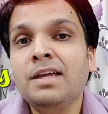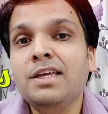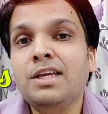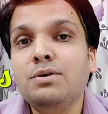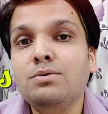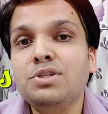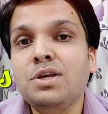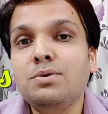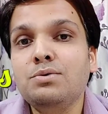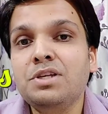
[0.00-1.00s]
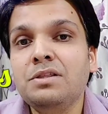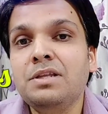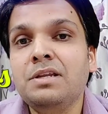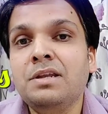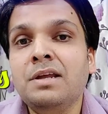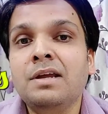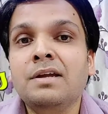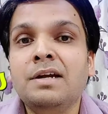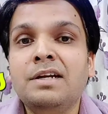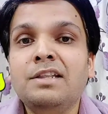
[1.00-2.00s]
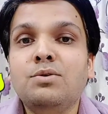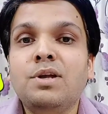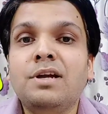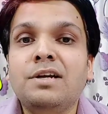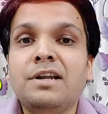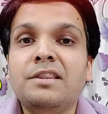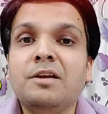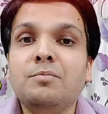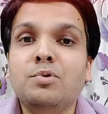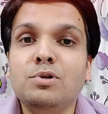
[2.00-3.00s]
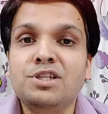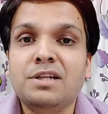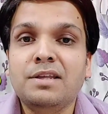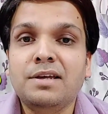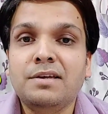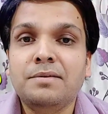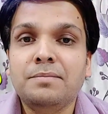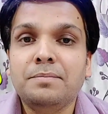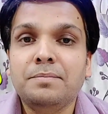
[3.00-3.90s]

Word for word: कि उसे उसी दिन घटित कोई घटना तक भूल जाता है